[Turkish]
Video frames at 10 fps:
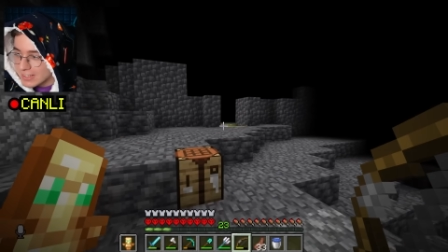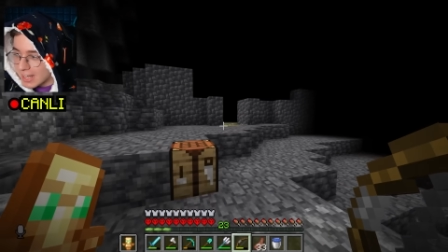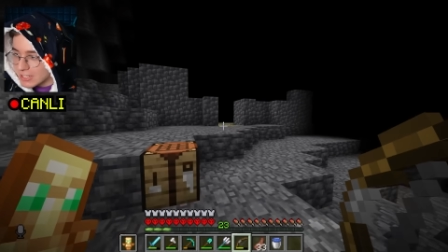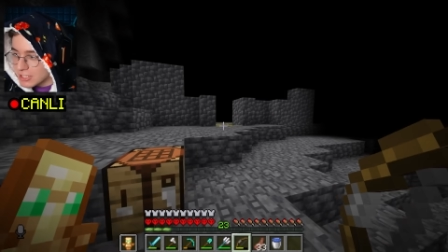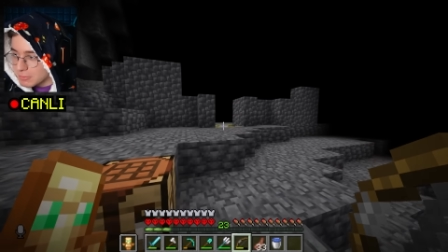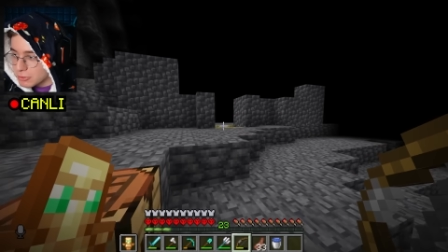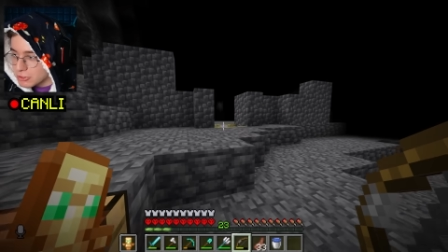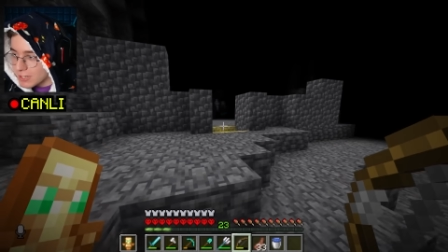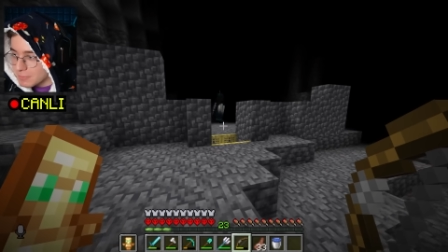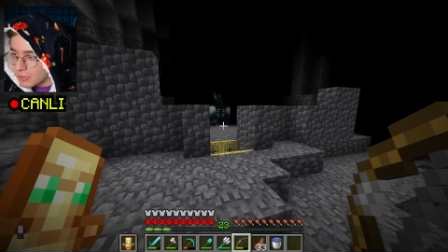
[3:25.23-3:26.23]
Gelecek mi
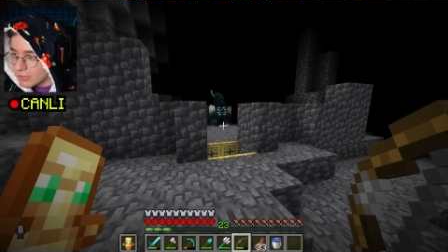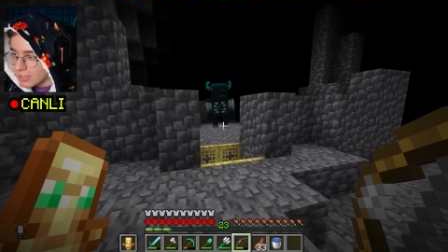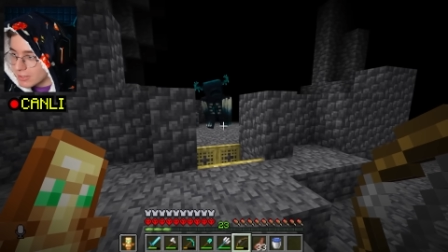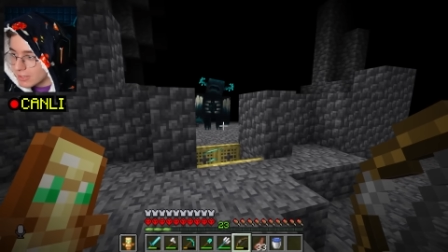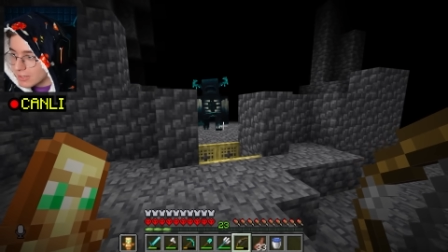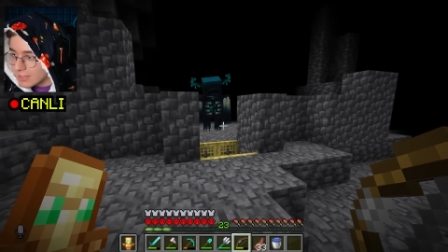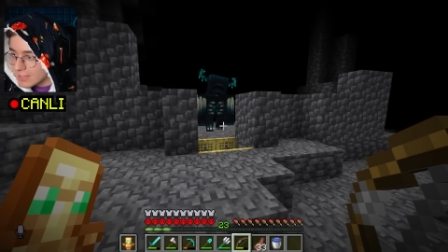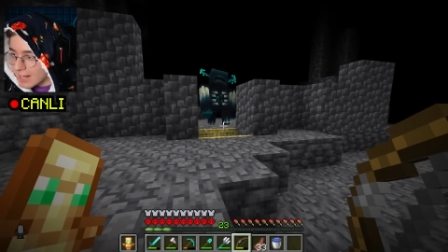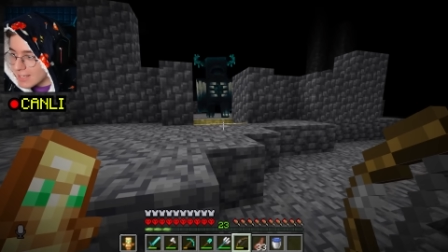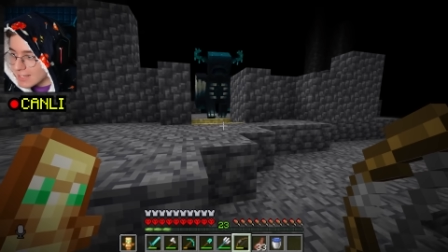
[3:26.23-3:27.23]
düşecek tamam, mi oradan? Tamam.
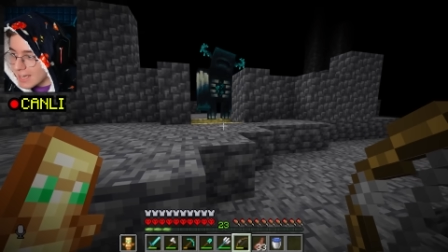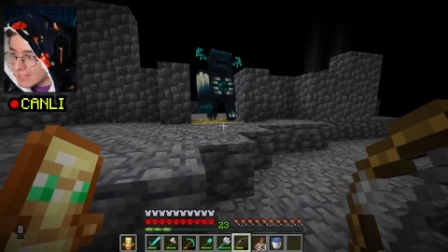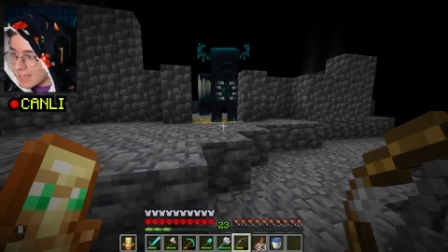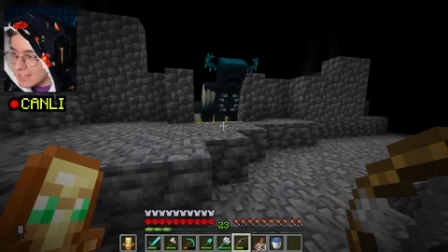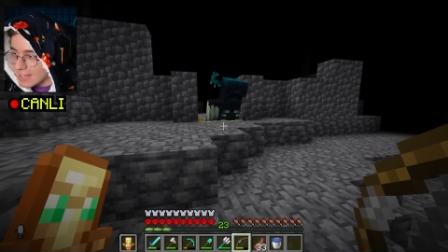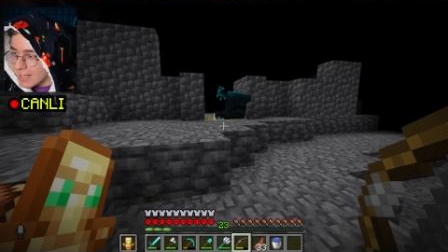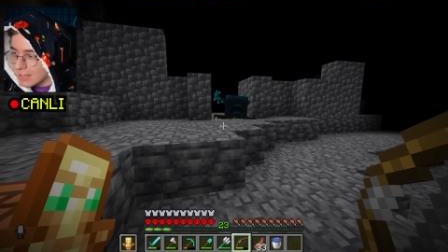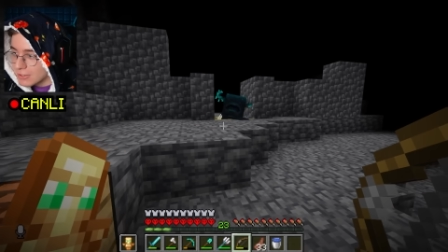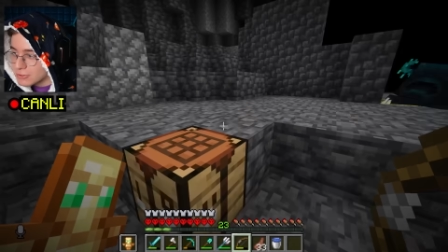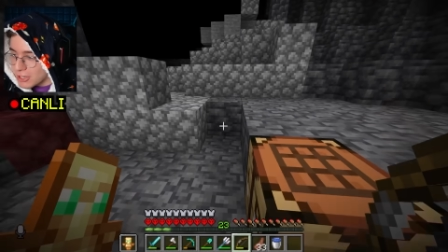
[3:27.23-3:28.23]
Gel gel gel gel gel
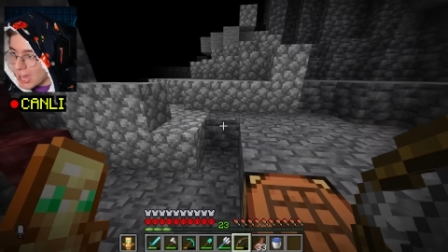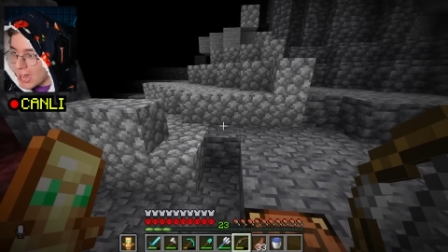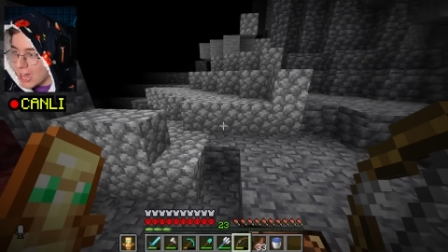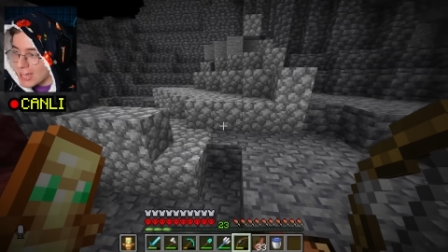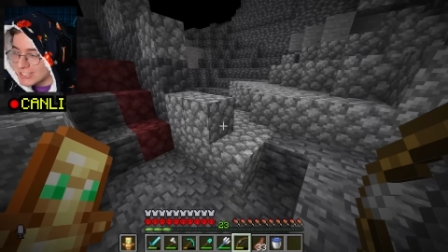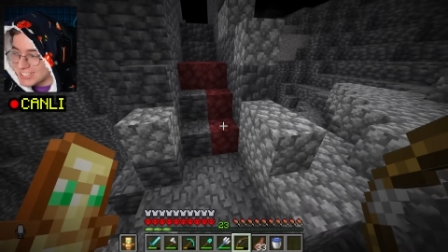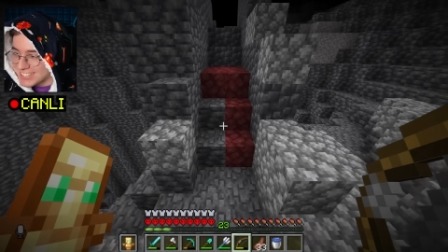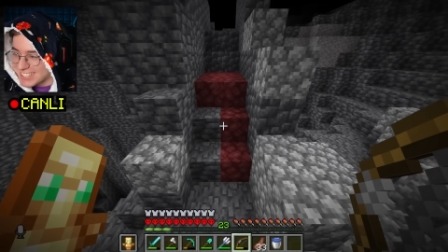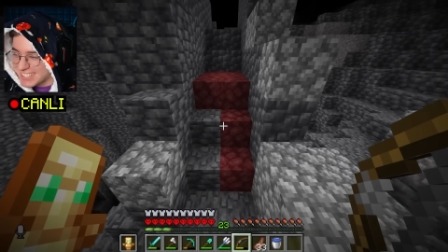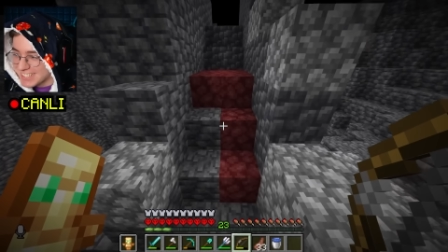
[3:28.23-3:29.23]
gel.
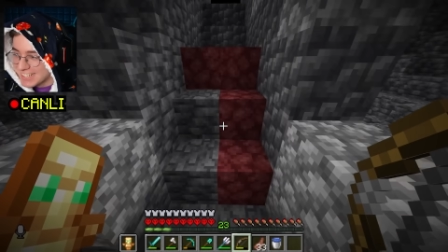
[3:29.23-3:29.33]
Yes!